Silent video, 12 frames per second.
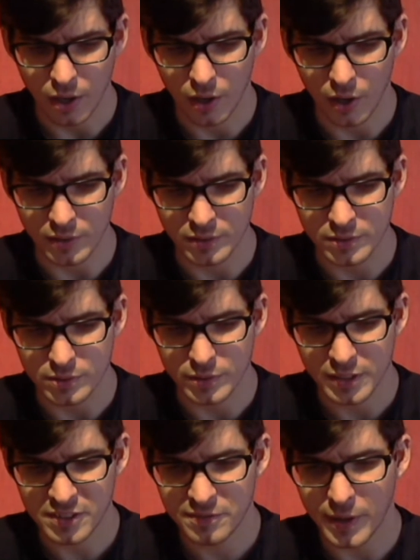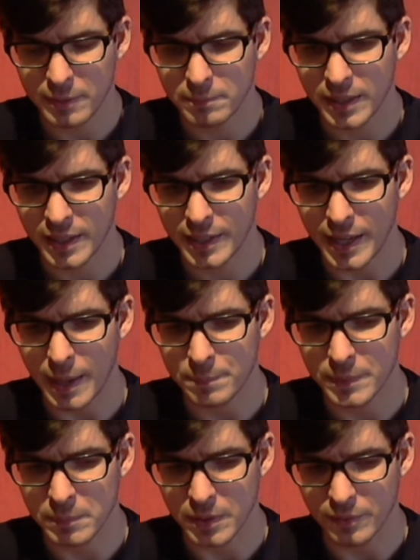Und irgendwann mal ab
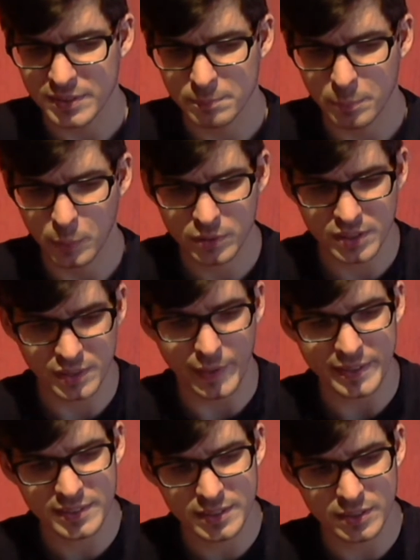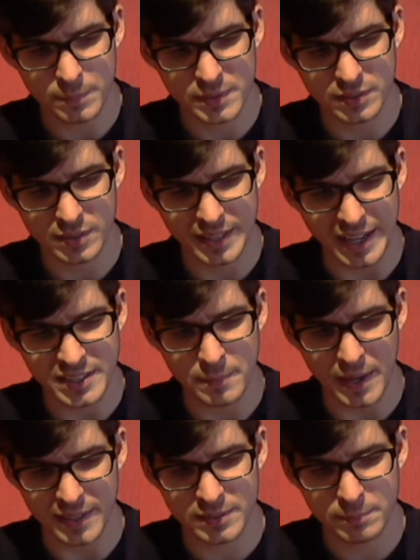einem gewissen Punkt, ich weiß nicht, ob es gleich im
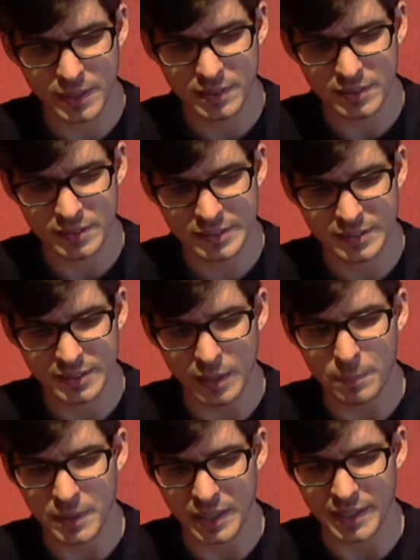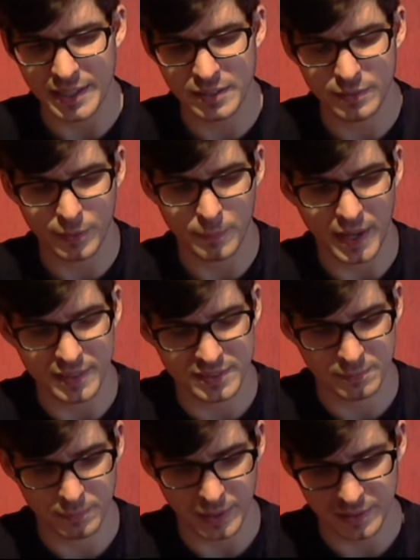ersten Band ist, ich glaube gegen Ende vom
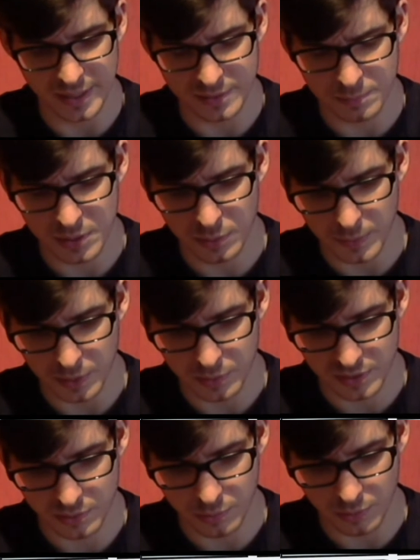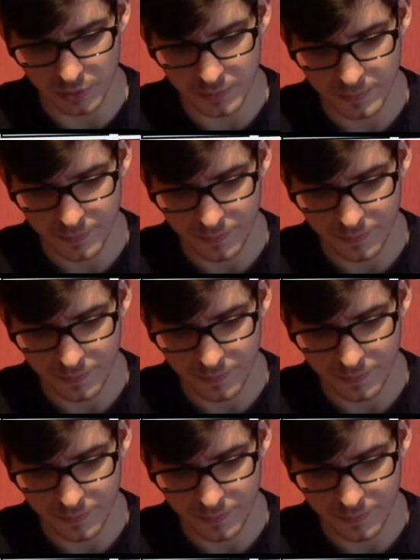ersten Band, lasst mich nur mal kurz gucken.